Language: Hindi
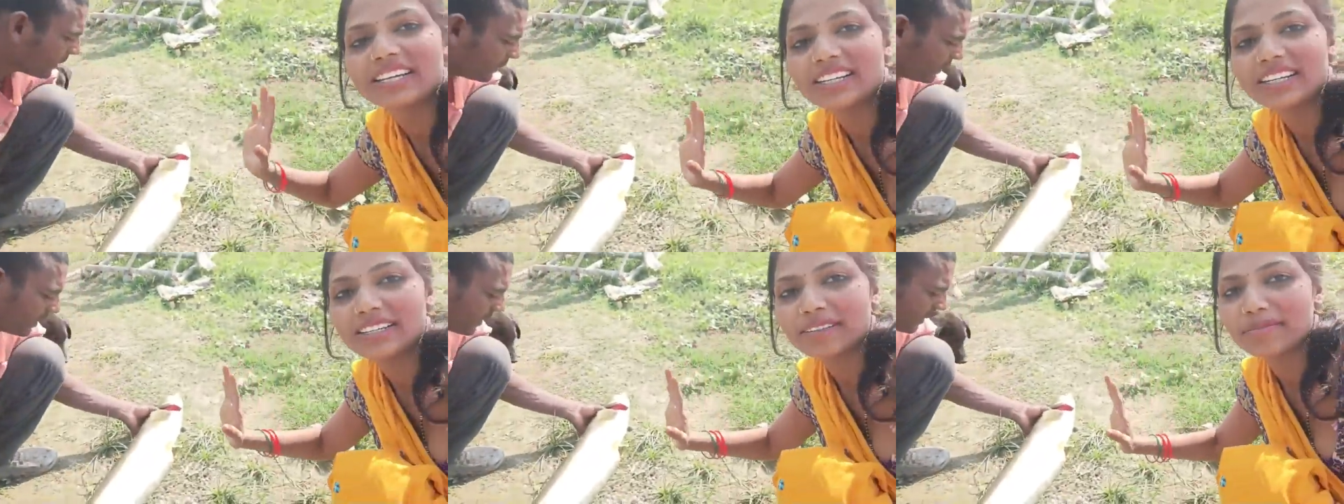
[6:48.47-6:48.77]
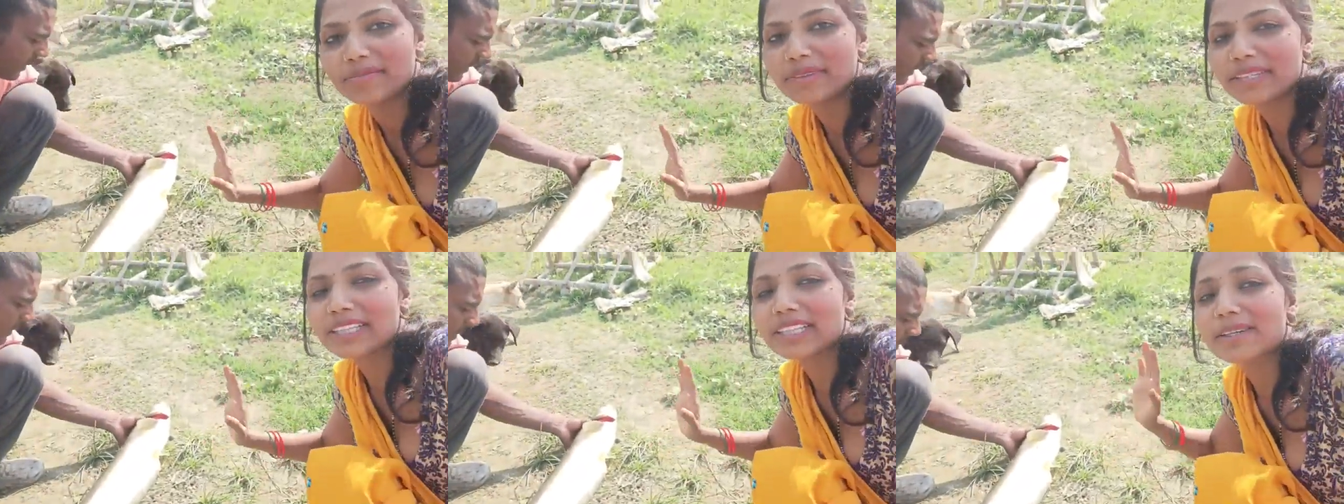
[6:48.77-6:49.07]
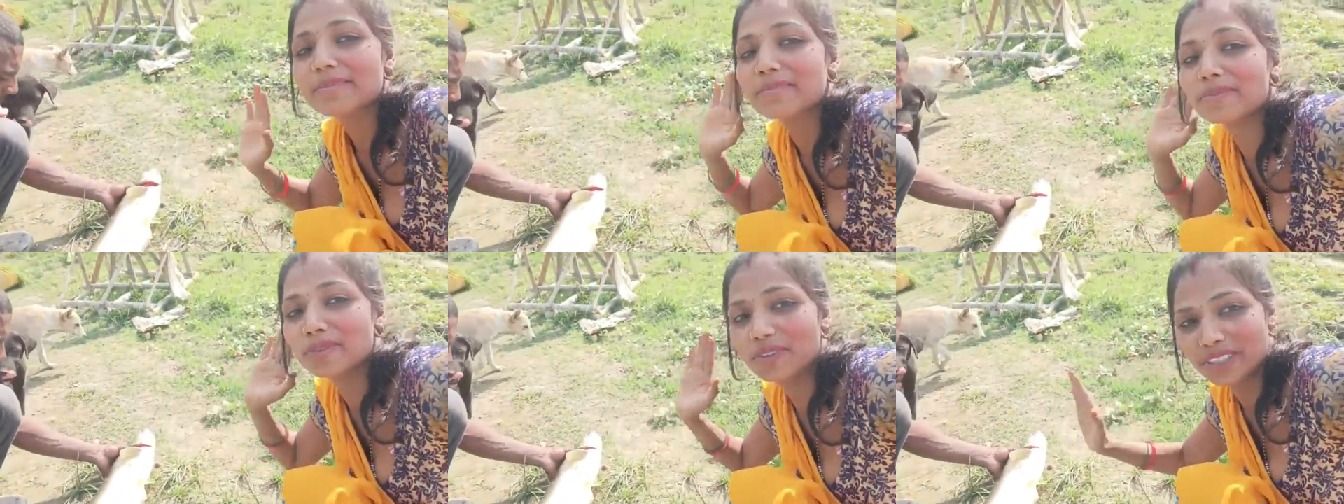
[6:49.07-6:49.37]
रही है
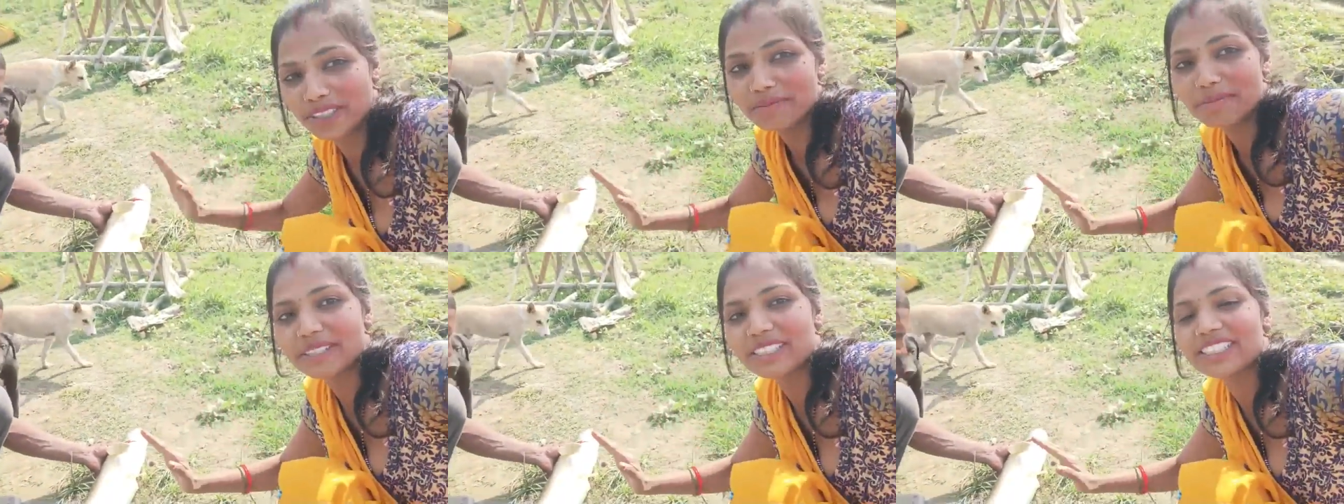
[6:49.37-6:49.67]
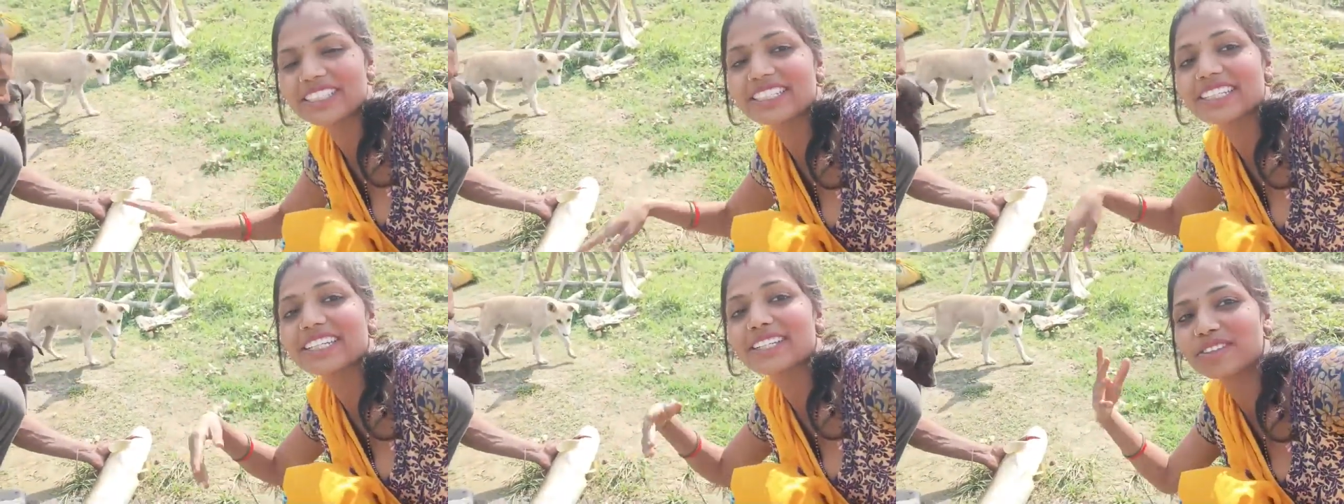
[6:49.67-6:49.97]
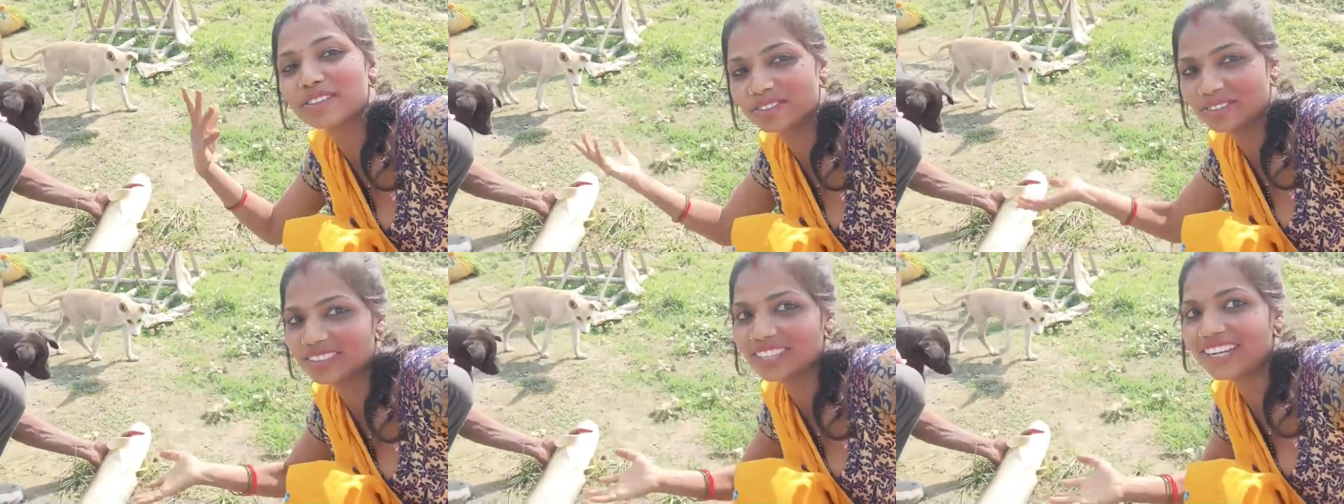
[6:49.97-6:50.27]
मतलब वही मछली है
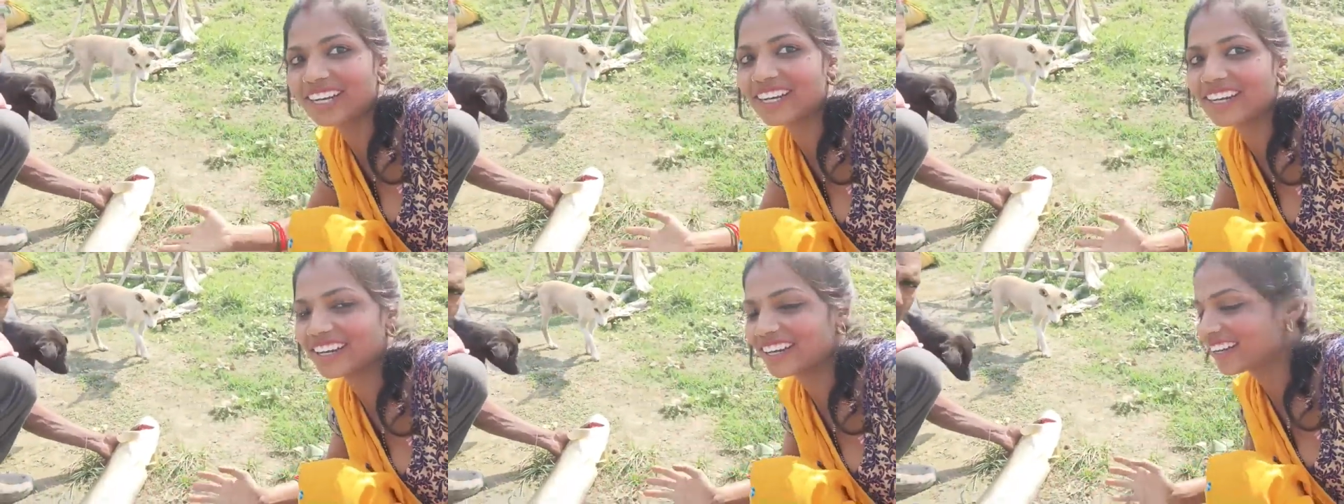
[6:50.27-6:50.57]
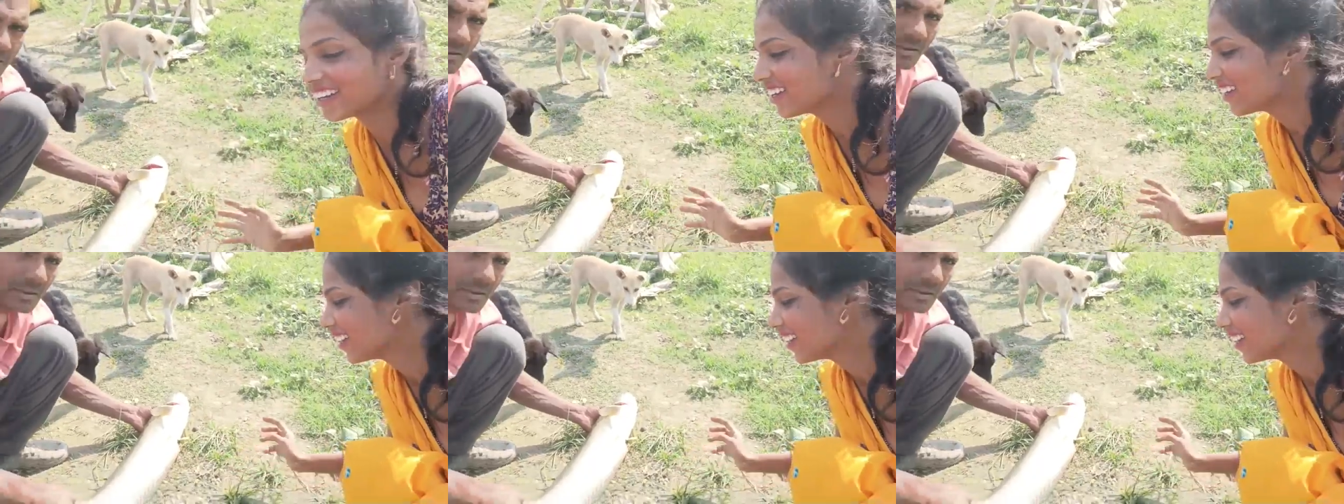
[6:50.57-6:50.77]
दूसरा है